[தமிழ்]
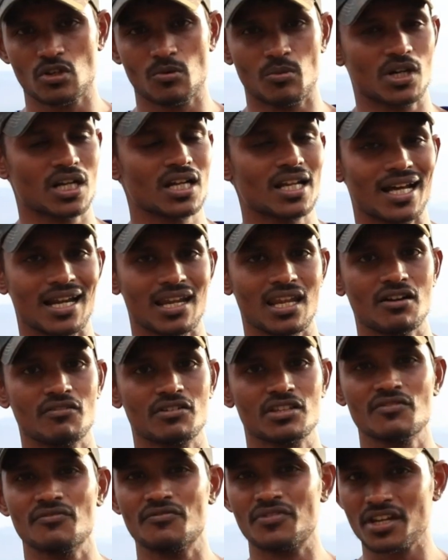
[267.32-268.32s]
சொல்ல போனால் நல்லா
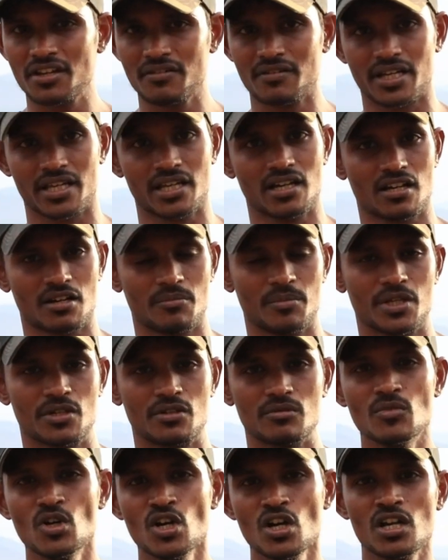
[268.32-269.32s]
வந்து விரிவடைய
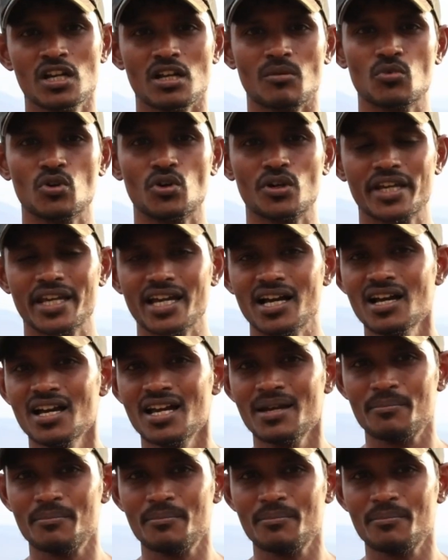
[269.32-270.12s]
ஆரம்பிக்கும் நம்மளுடைய